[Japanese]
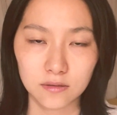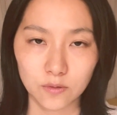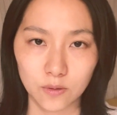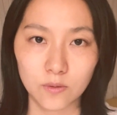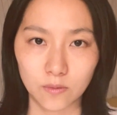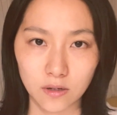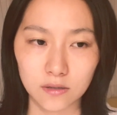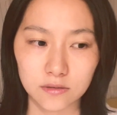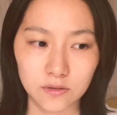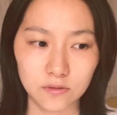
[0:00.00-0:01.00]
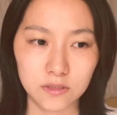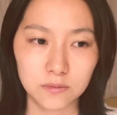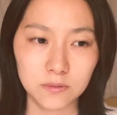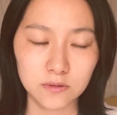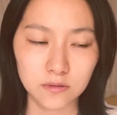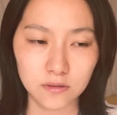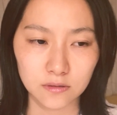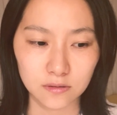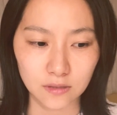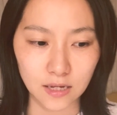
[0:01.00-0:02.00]
時とかその自分の
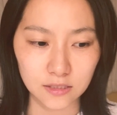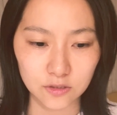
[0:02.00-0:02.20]
体